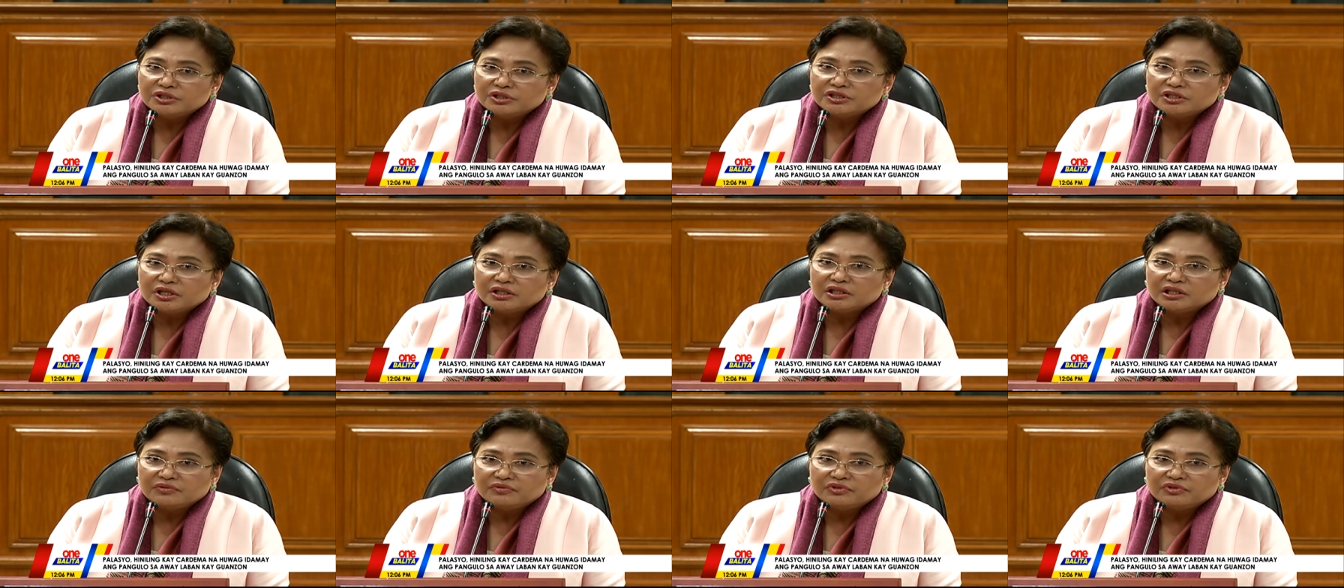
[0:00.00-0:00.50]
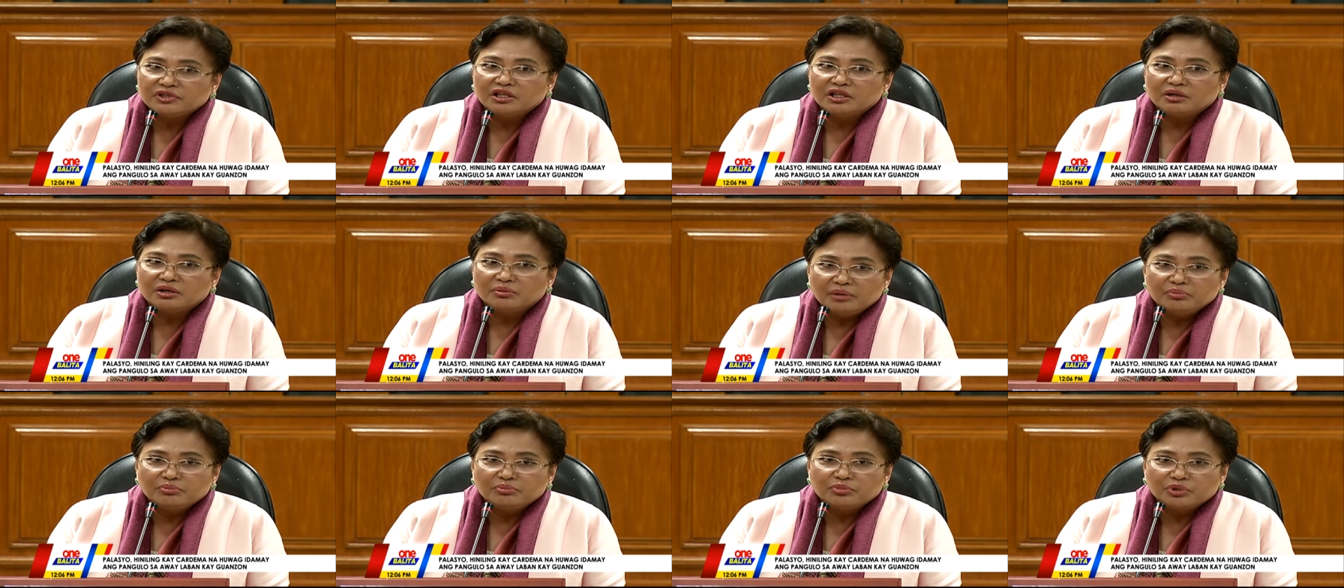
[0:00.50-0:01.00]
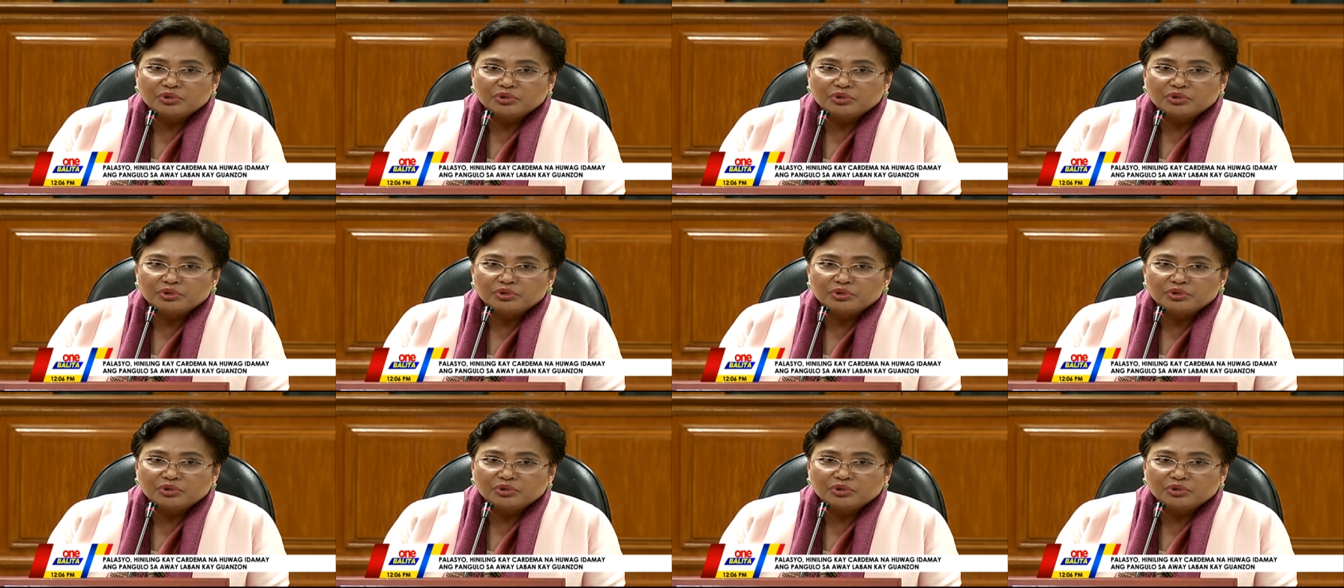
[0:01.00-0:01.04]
Pero una na